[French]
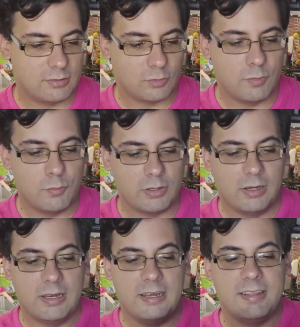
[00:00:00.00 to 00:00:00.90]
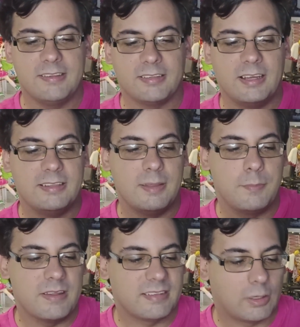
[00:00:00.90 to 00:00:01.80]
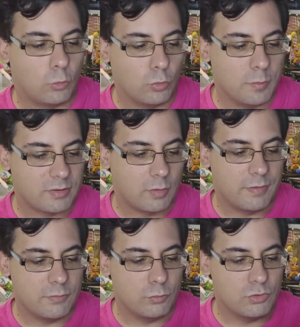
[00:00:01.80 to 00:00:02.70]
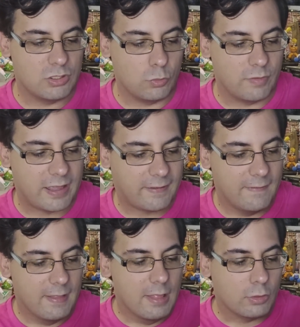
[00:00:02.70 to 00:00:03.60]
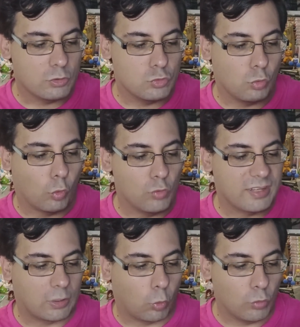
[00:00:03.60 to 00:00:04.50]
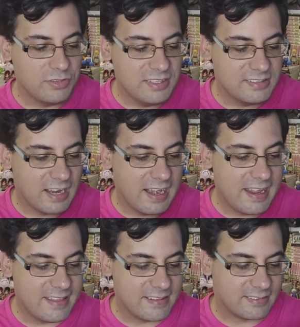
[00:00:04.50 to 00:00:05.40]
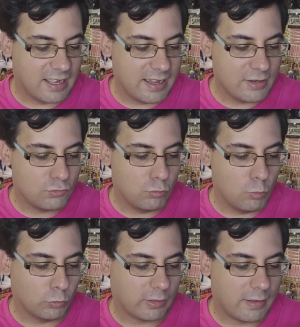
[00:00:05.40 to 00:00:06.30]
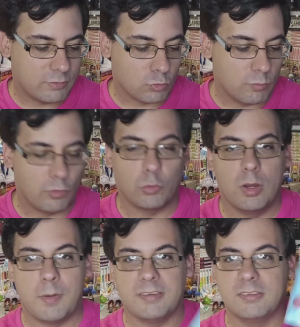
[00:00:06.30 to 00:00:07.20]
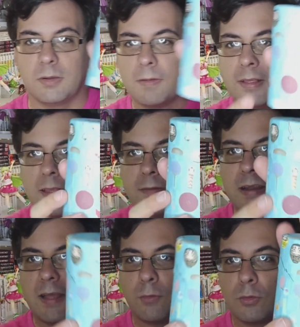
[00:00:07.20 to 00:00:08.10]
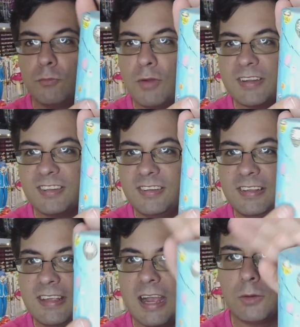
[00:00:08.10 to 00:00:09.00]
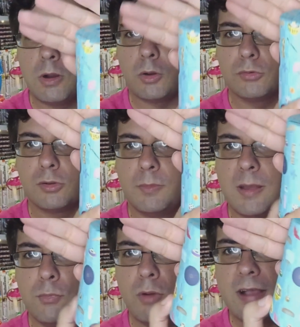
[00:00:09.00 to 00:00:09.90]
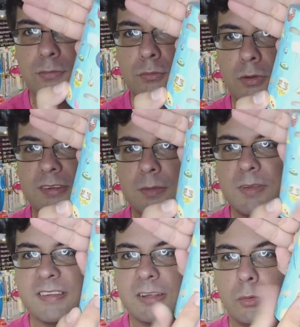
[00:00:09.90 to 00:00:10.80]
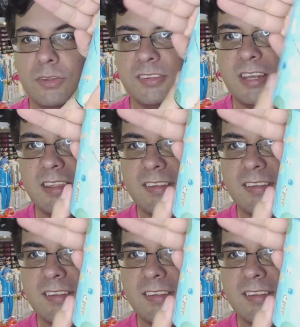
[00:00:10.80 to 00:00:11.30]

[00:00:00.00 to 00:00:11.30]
assistants me dire, les, dessins n'étaient pas synchrones parce qu'en fait vu que je l'ai ouvert, je resynchronise les dessins et je vous montre, hein, sinon je me fais engueuler par assistant. Voilà, donc voici à quoi ressemble la boîte une fois que c'est bien synchronisé les